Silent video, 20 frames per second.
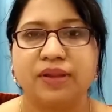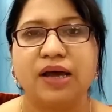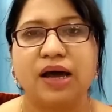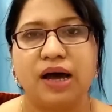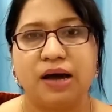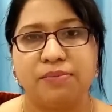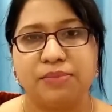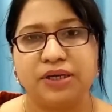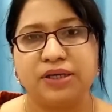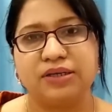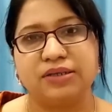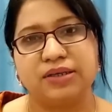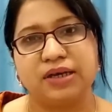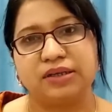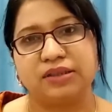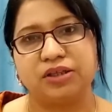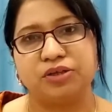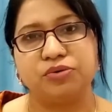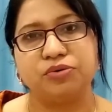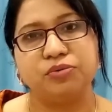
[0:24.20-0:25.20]
আমি
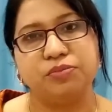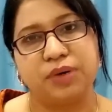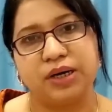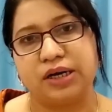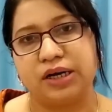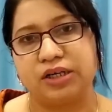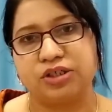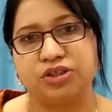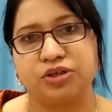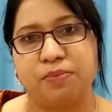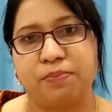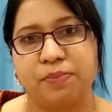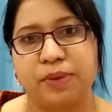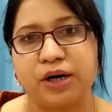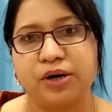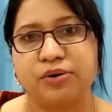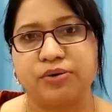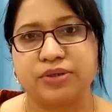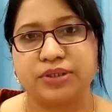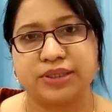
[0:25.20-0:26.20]
ডাক্তার উমান
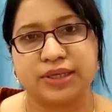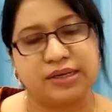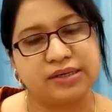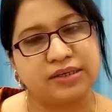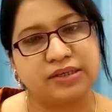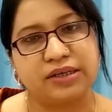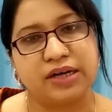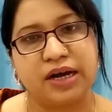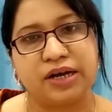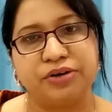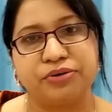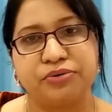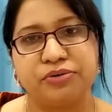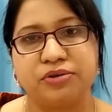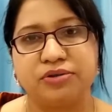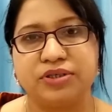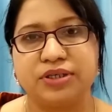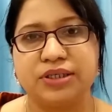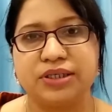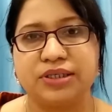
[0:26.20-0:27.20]
আকসম্পা কনসালটেন্ট
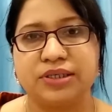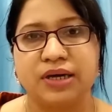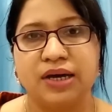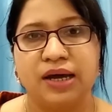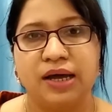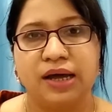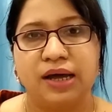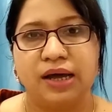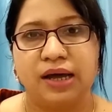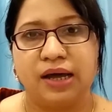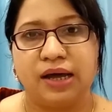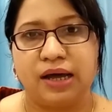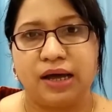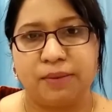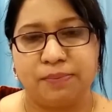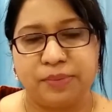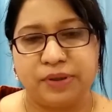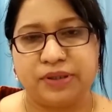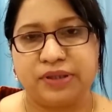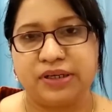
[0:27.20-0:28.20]
গাইনোকোলজিস্ট
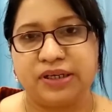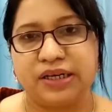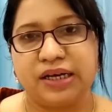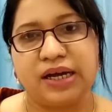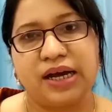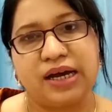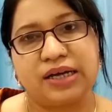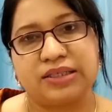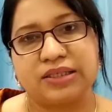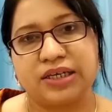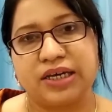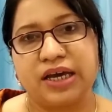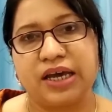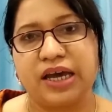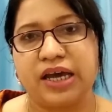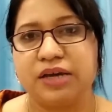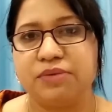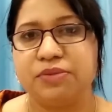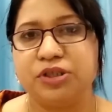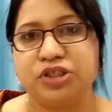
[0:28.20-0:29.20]
আপনাদেরকে আজকে
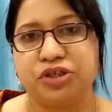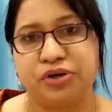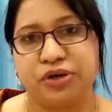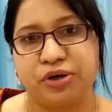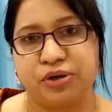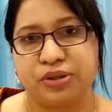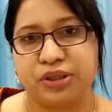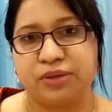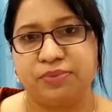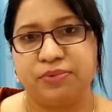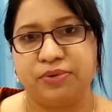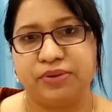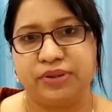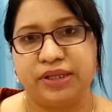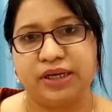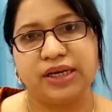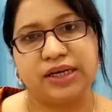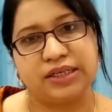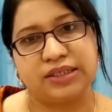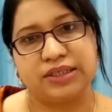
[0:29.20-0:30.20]
এই বিষয়ে কথা
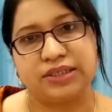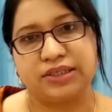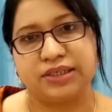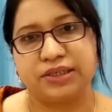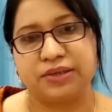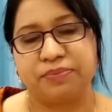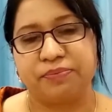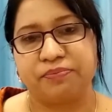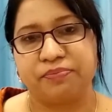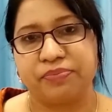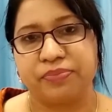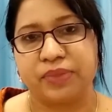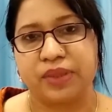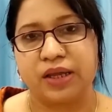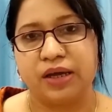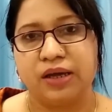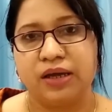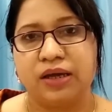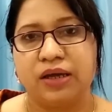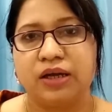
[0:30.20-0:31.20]
বলতে এসেছি
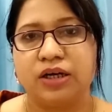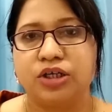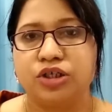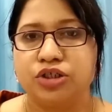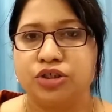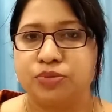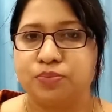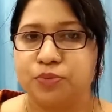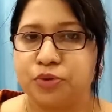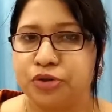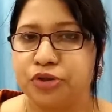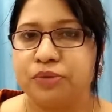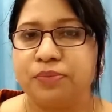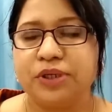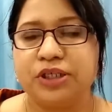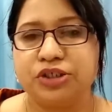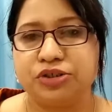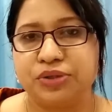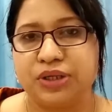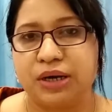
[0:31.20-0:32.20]

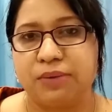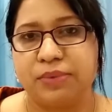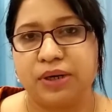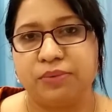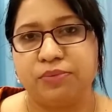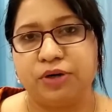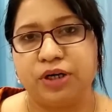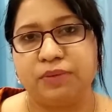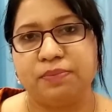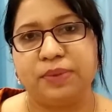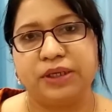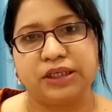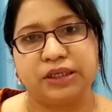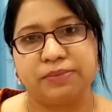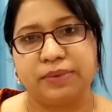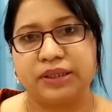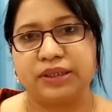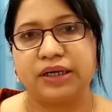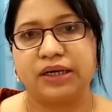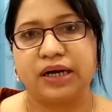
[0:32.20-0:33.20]
প্রথমেই যদি আমরা বলি
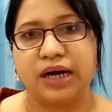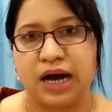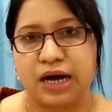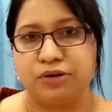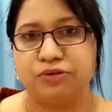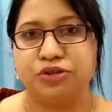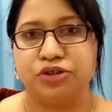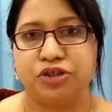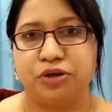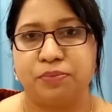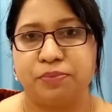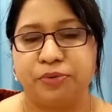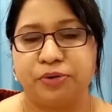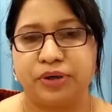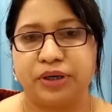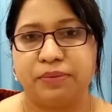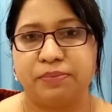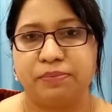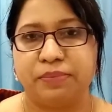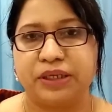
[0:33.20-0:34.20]
পেটে ব্যথার কারণ
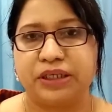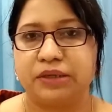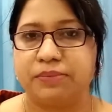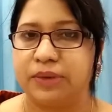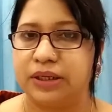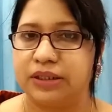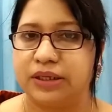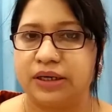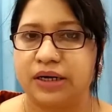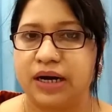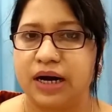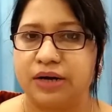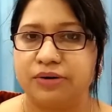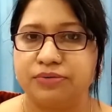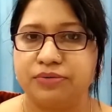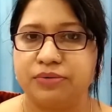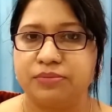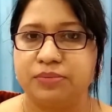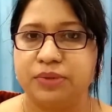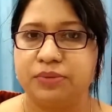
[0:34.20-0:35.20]
সম্পর্কে পেটে ব্যথার
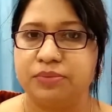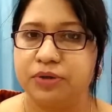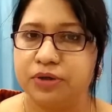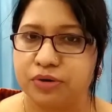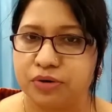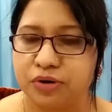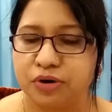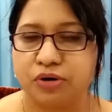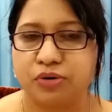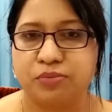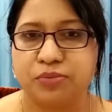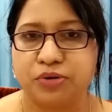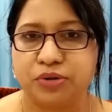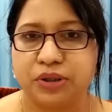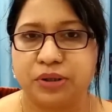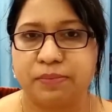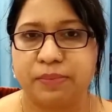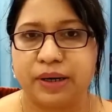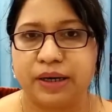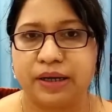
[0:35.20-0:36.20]
কারণ বিভিন্ন রকম
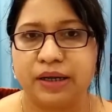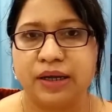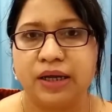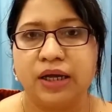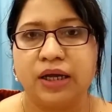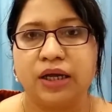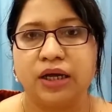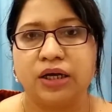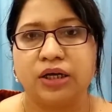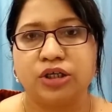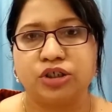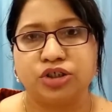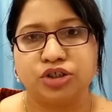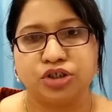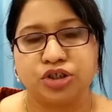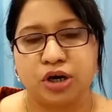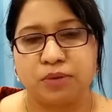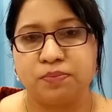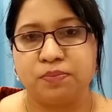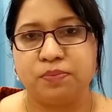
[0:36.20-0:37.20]
হতে পারে
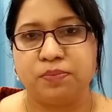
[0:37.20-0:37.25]
সব